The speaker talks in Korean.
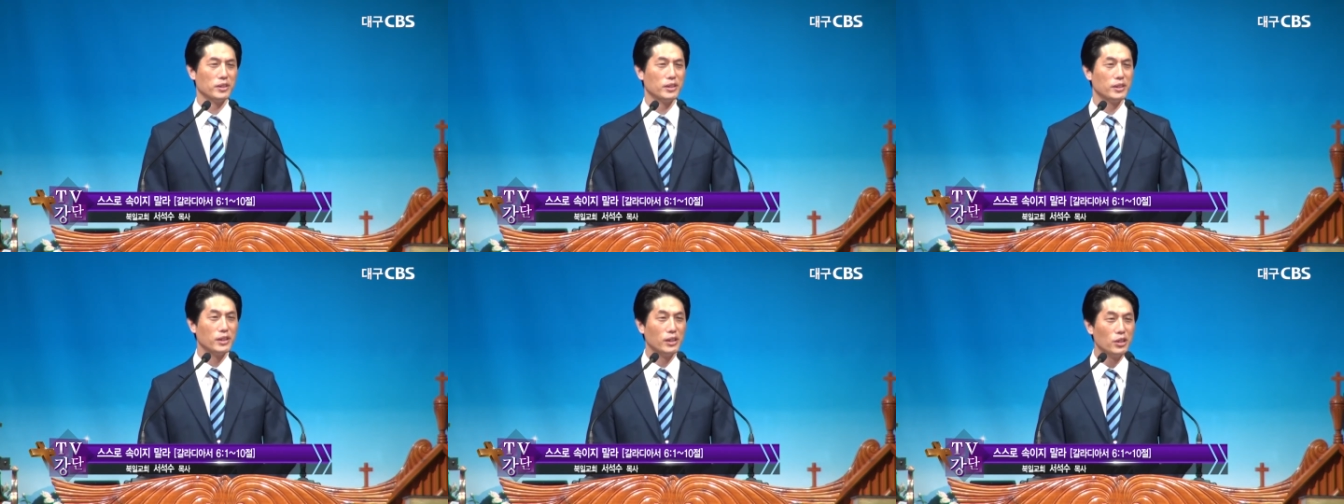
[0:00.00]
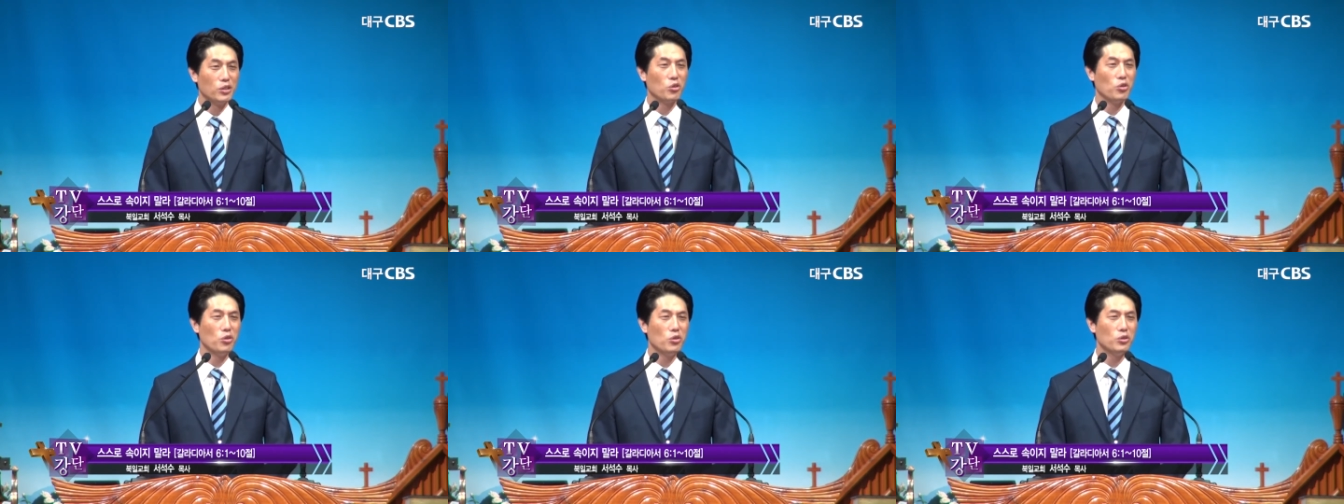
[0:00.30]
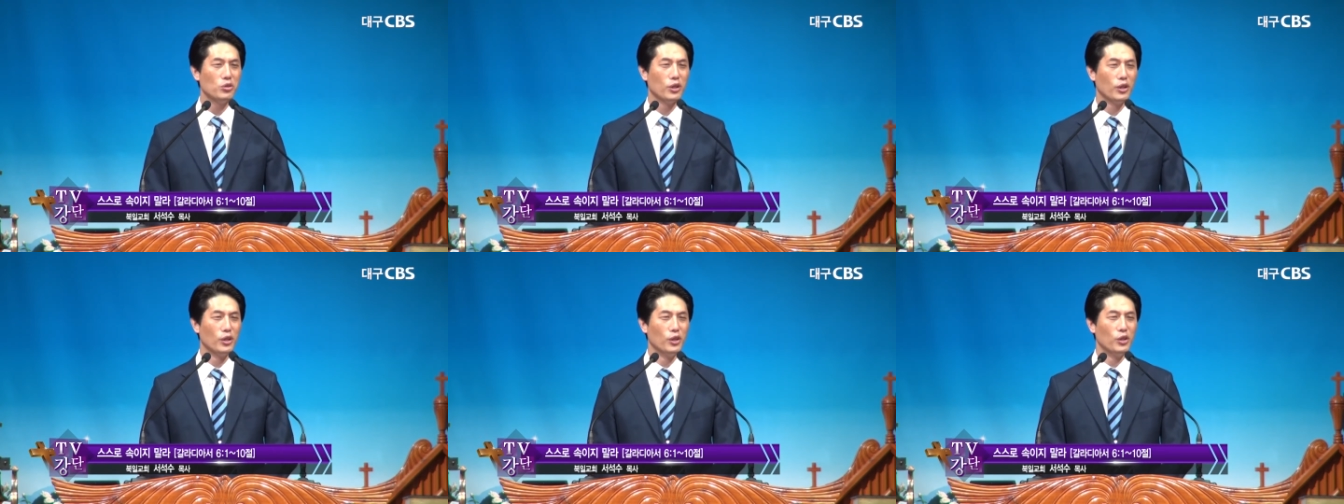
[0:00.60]

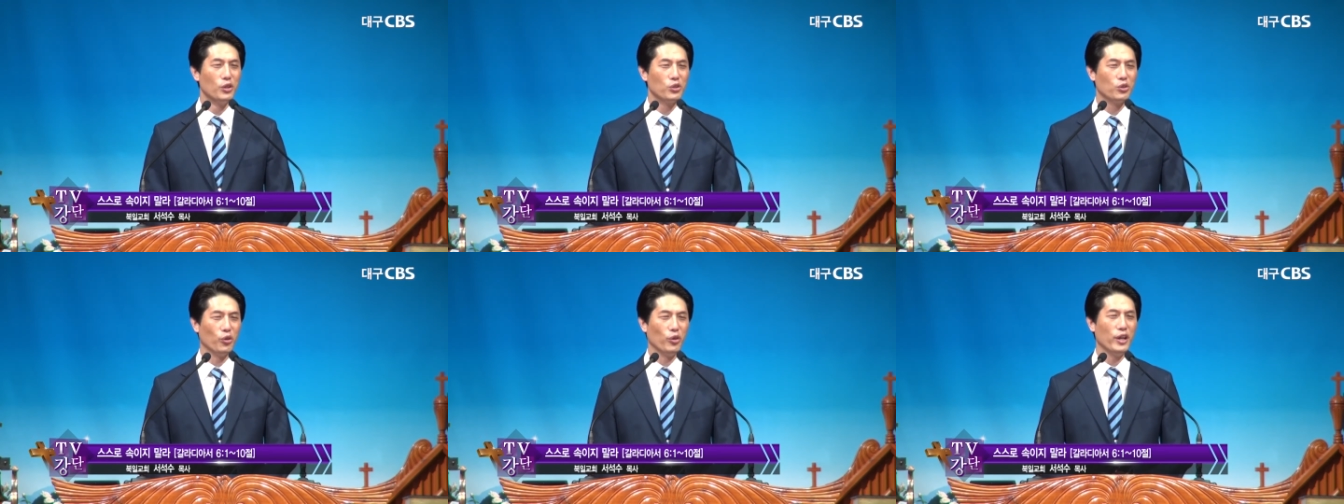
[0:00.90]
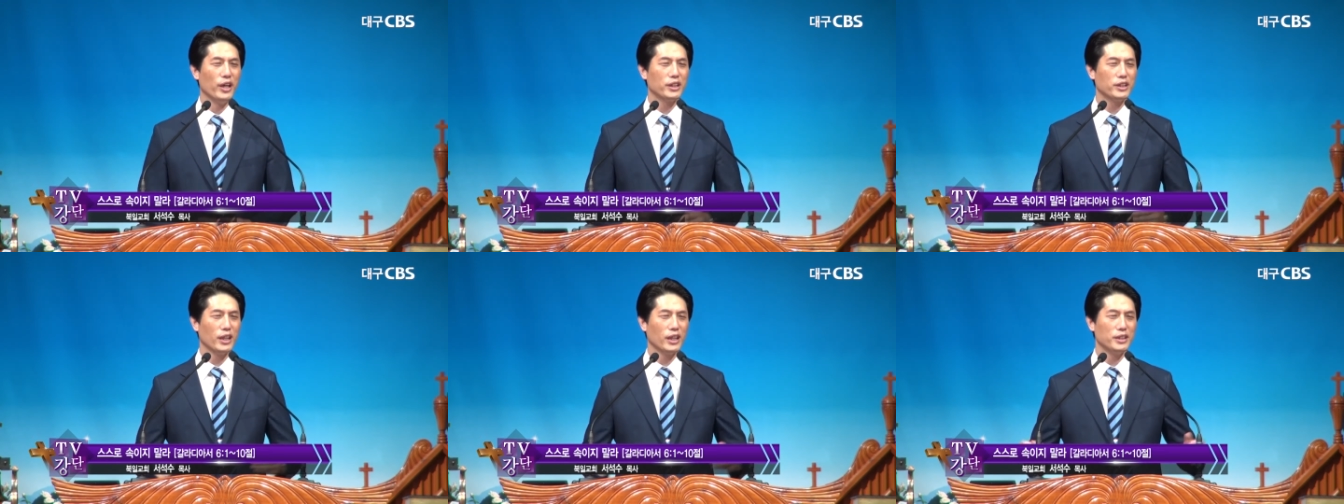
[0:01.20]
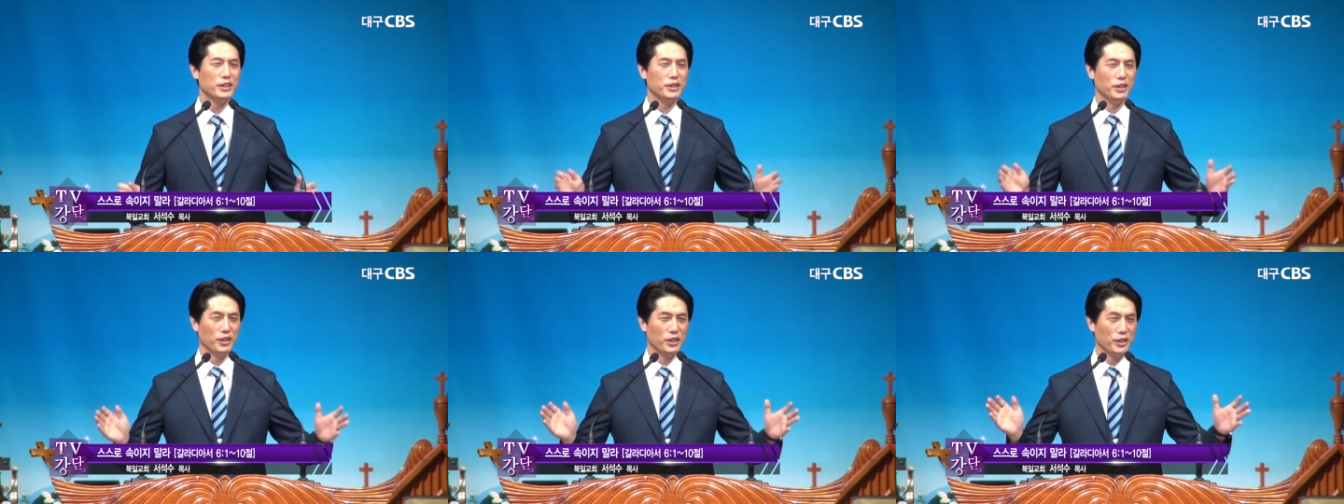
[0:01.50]
그리고 교회
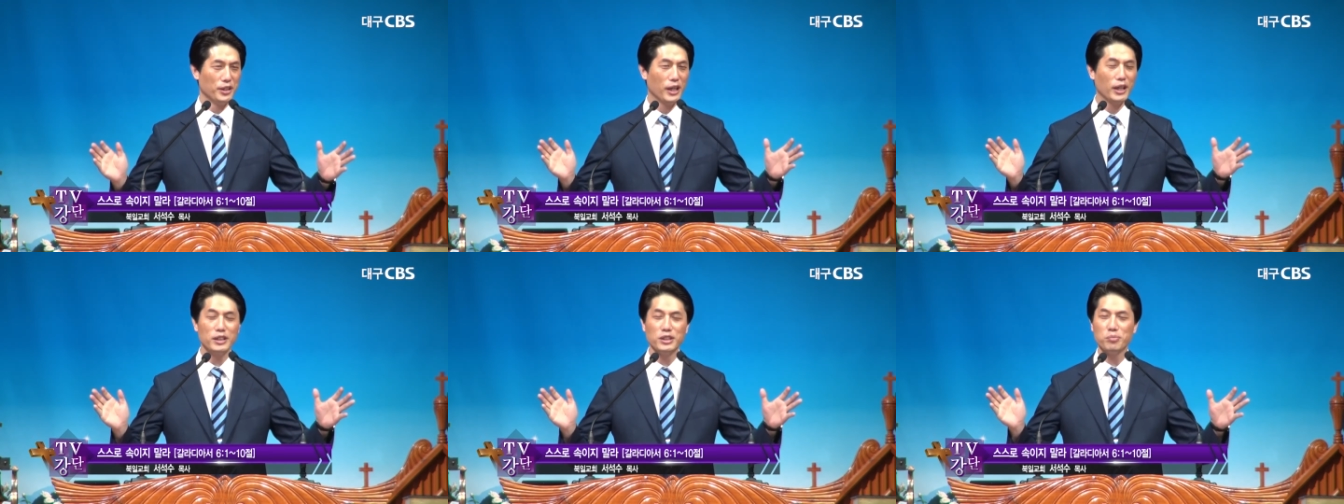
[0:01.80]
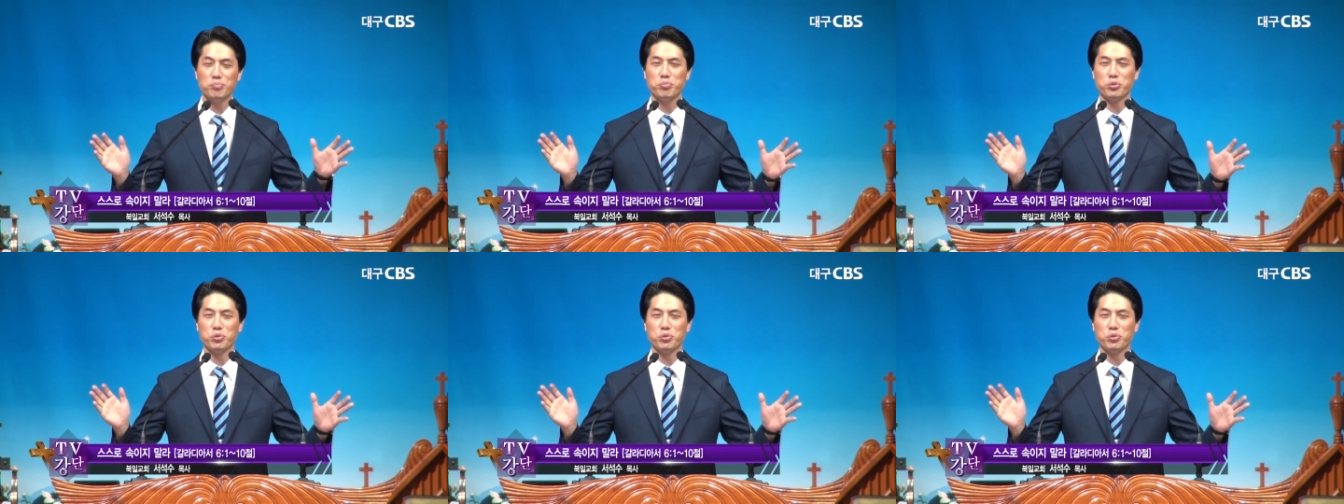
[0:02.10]
사는 여러 가지